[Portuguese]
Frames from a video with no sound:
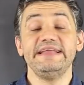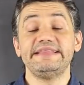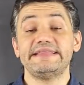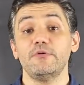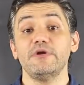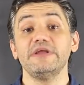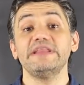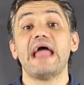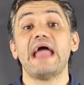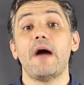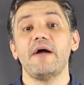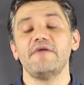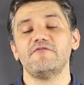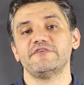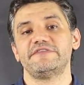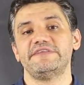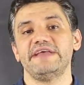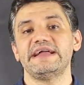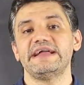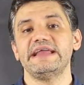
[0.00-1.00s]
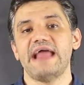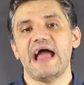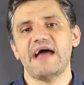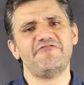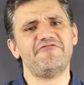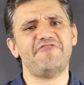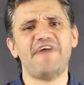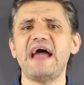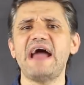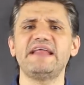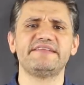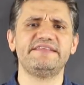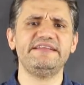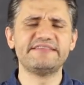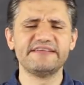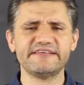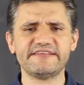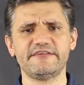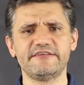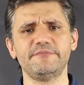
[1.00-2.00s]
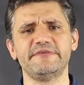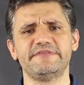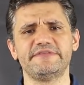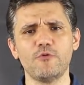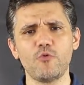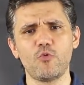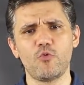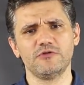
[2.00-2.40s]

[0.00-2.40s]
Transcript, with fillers: Então o ideal é você criar várias listas de transmissão,